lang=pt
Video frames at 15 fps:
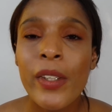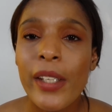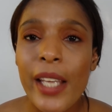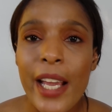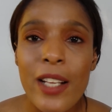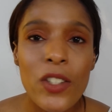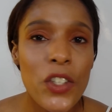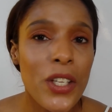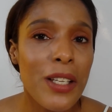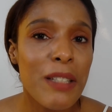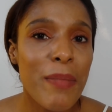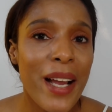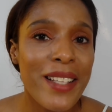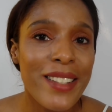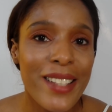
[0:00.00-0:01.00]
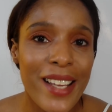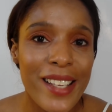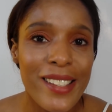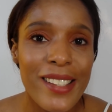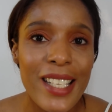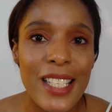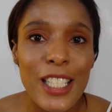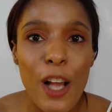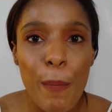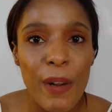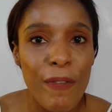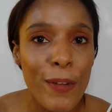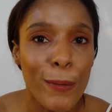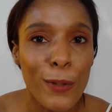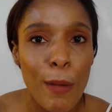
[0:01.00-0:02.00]
E em dias mais quentes assim, eu
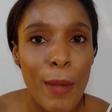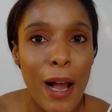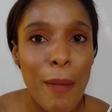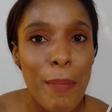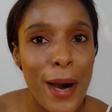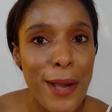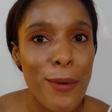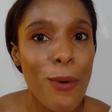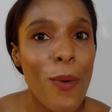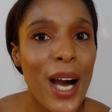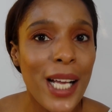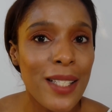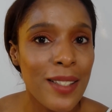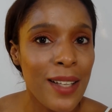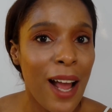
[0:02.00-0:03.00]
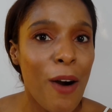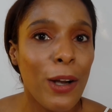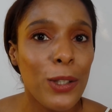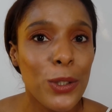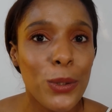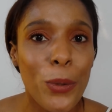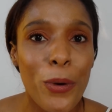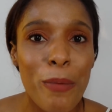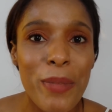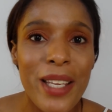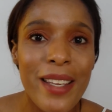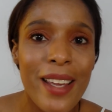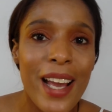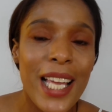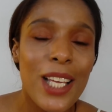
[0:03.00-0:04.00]
prefiro tomar banho quase na hora de
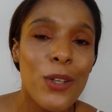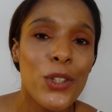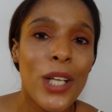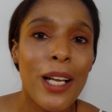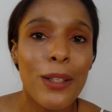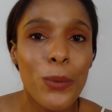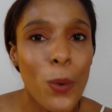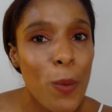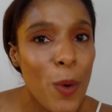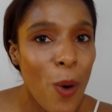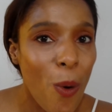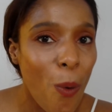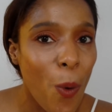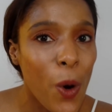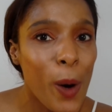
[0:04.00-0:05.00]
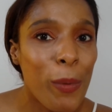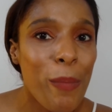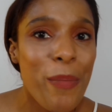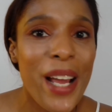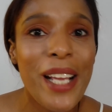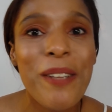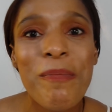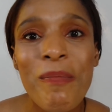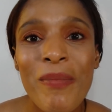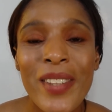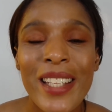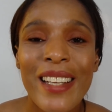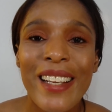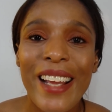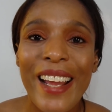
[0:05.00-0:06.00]
dormir, que aí eu já durmo com o corpo bem
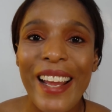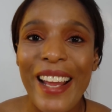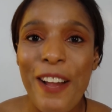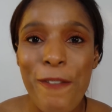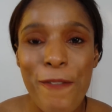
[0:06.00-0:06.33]
é